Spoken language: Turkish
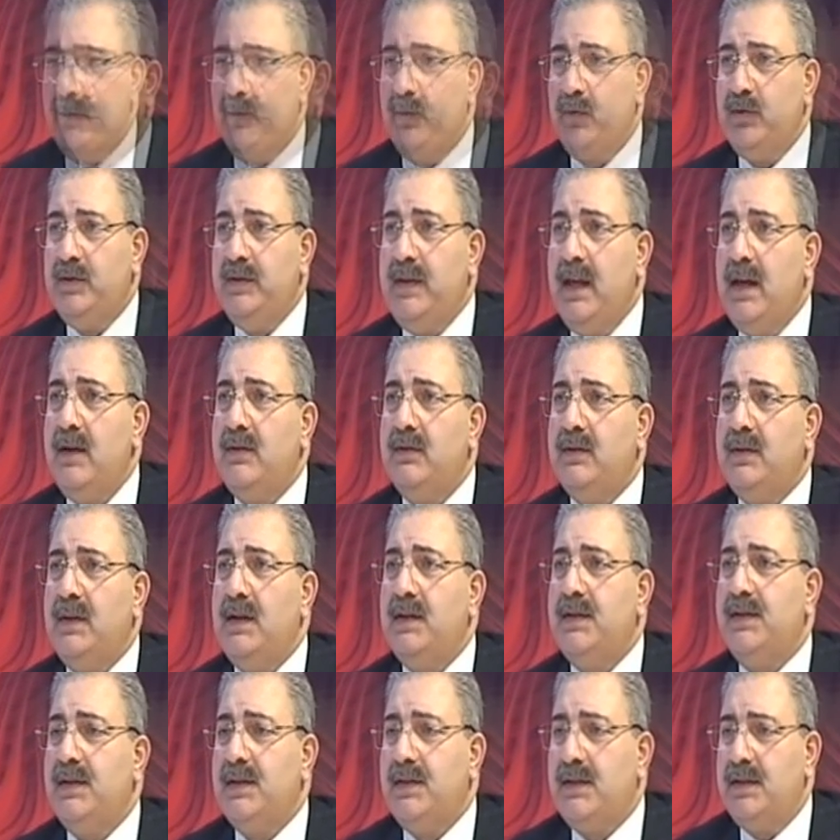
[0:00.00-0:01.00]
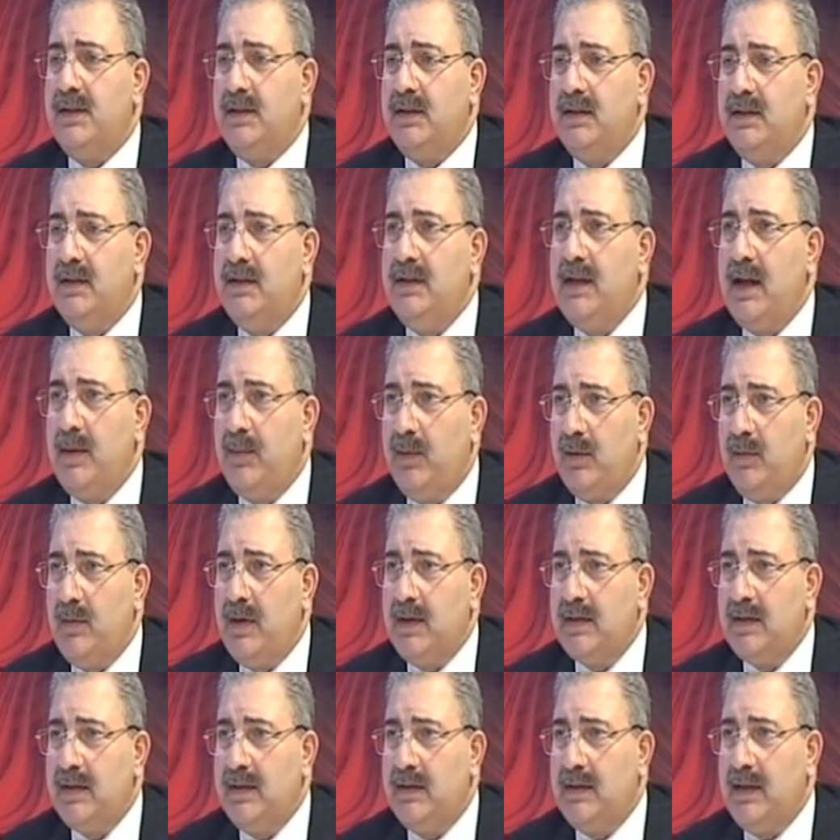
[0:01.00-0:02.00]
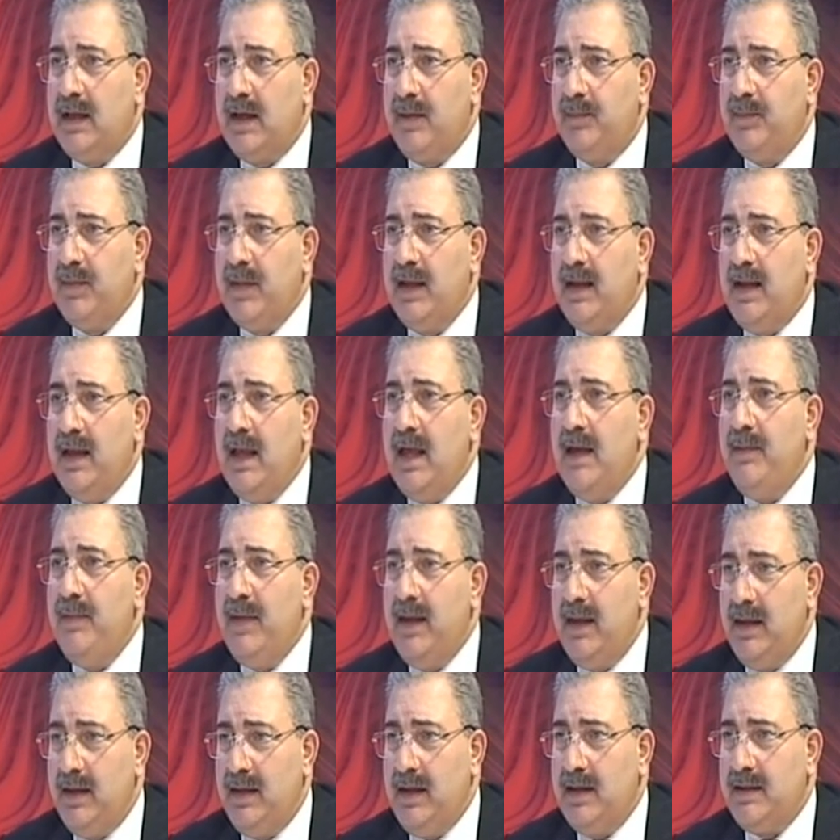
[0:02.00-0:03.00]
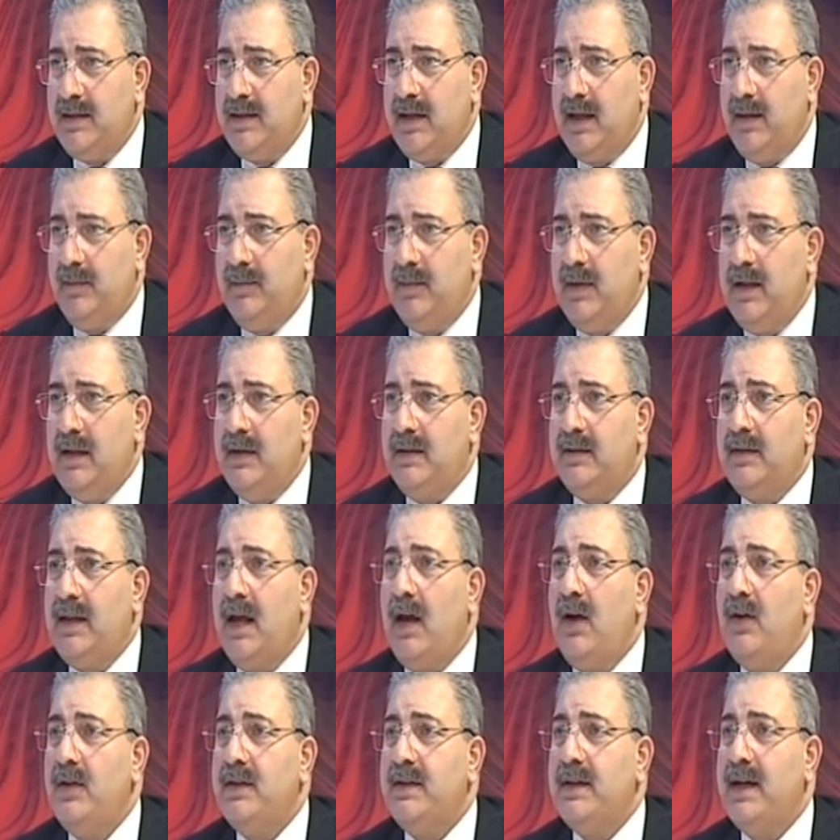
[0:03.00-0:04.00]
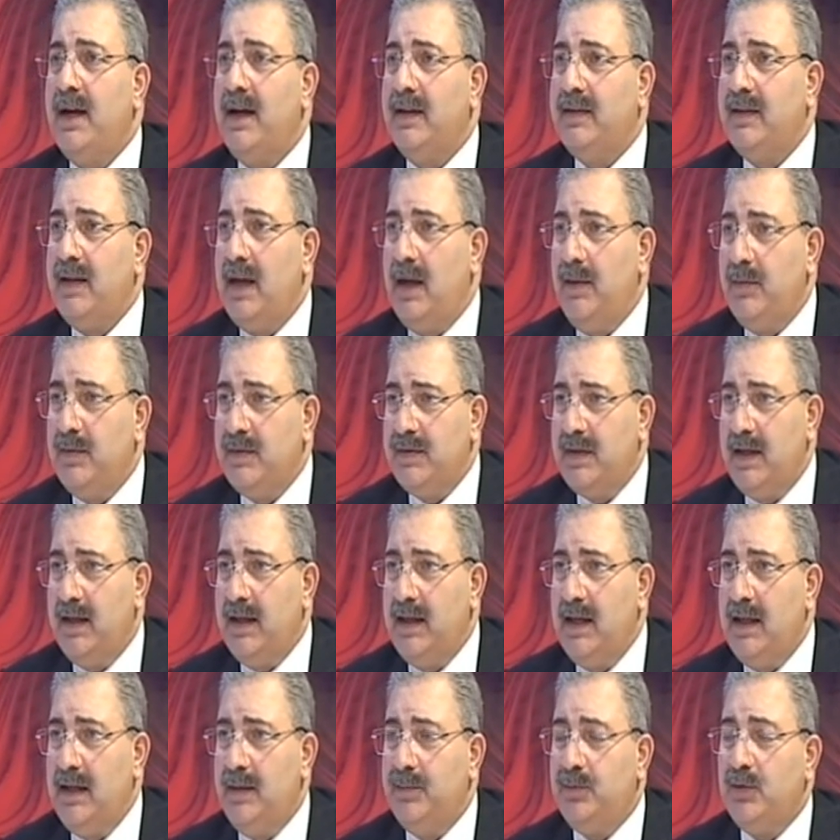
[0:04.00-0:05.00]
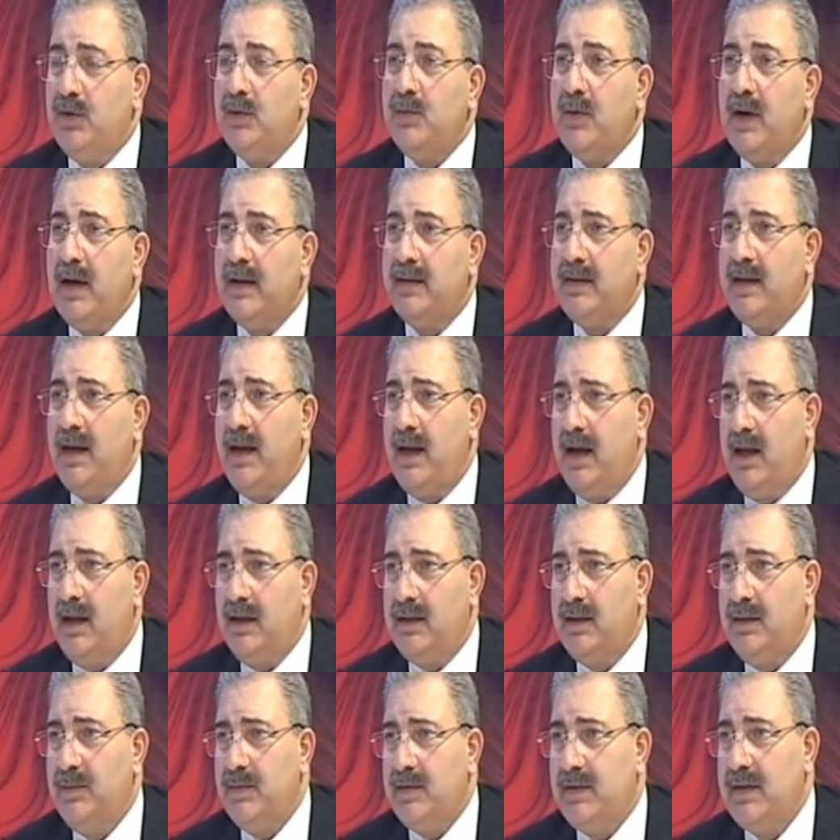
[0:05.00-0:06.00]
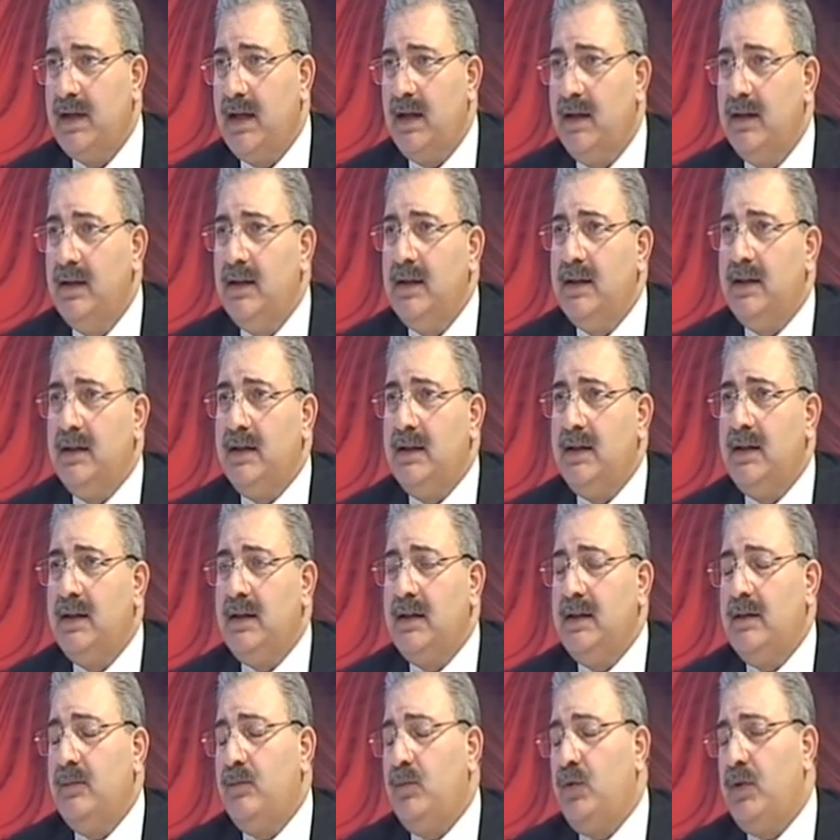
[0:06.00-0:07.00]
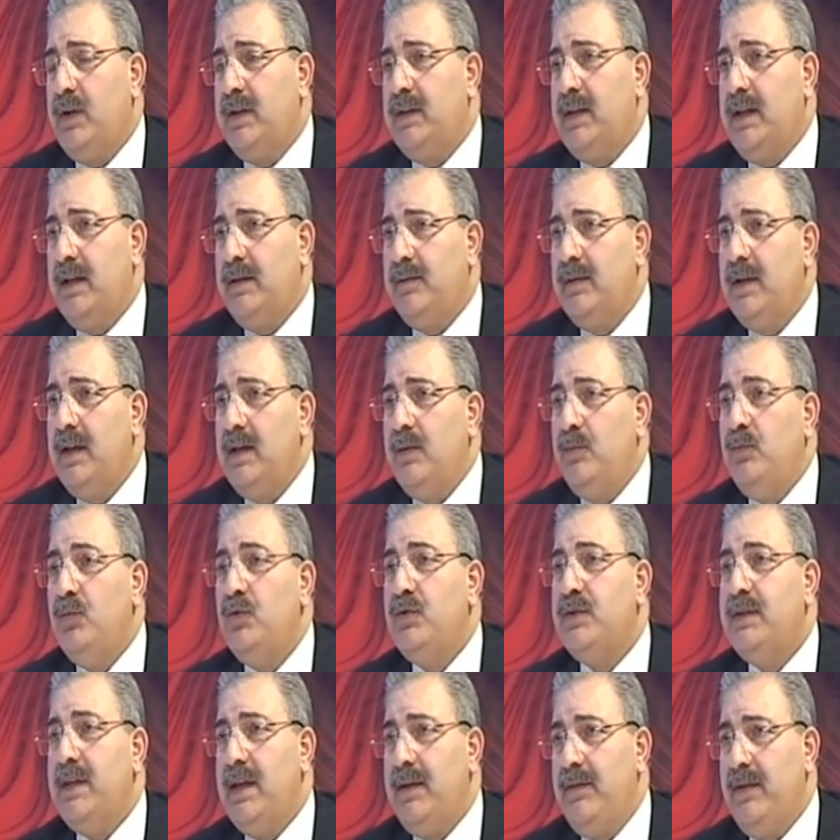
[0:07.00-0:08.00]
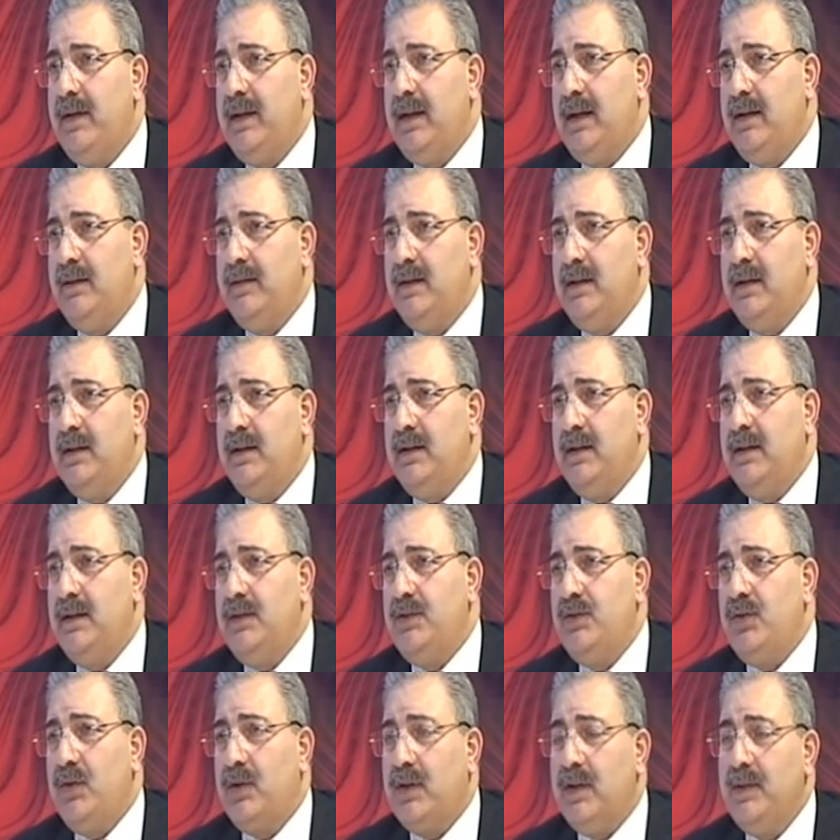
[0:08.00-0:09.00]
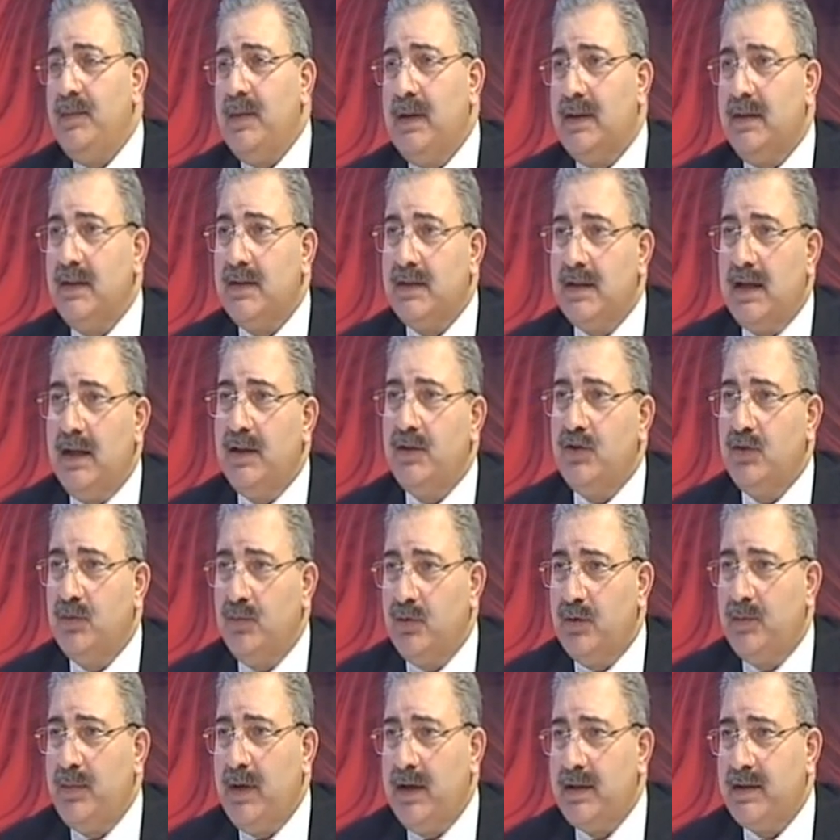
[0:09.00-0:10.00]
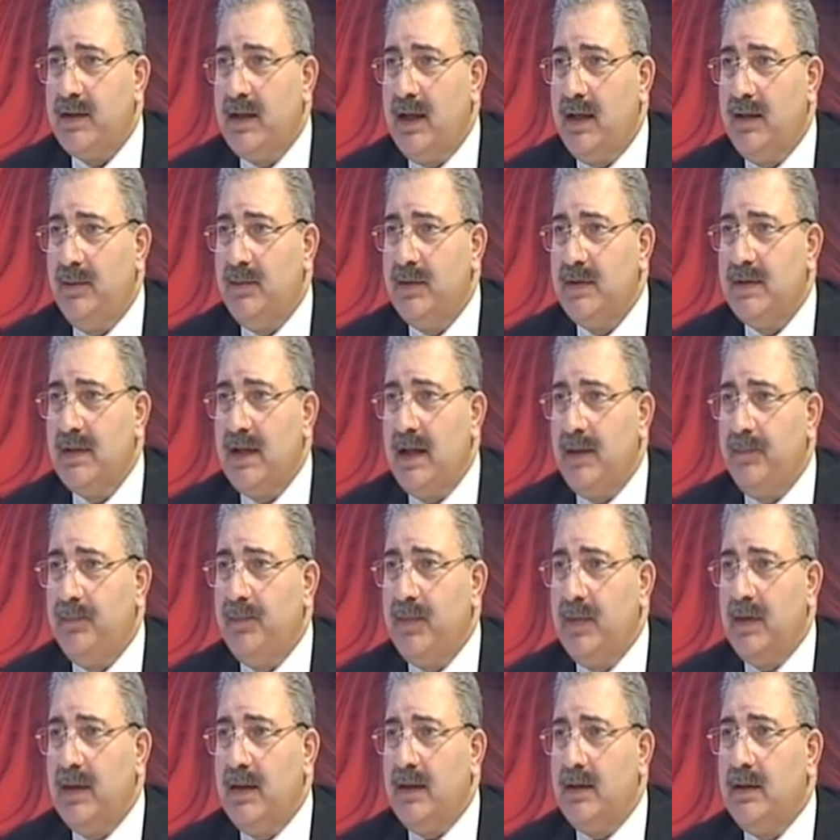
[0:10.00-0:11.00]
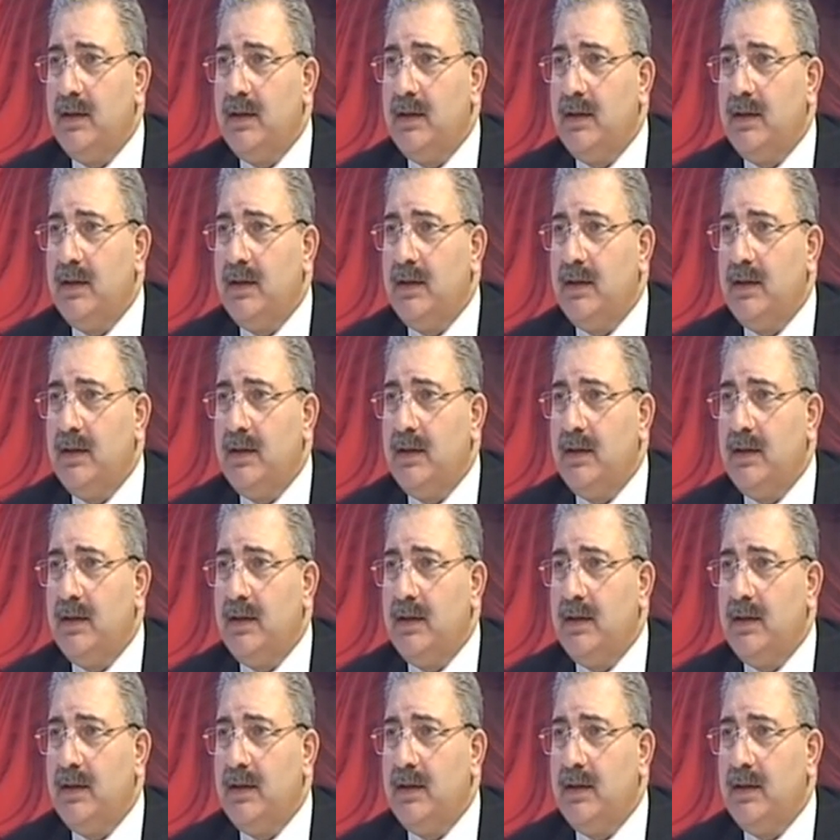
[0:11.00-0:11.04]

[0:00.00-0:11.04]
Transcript: Tabii. Bu dev tesisin yapılmasında emeği geçen, daha önce Hatay'ımıza gelip tüm Hatay halkımıza e, buradan müjde veren, e, çok kıymetli Sayın Cumhurbaşkanımıza